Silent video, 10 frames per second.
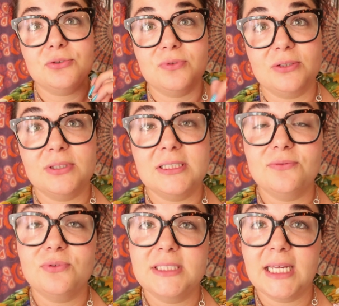je voulais
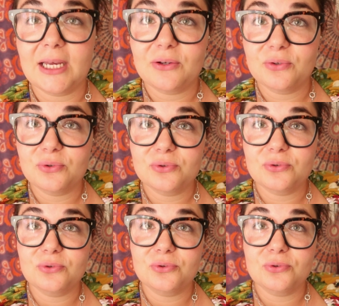aussi vous dire
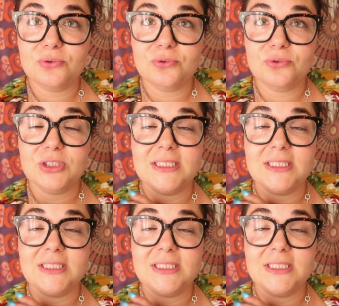que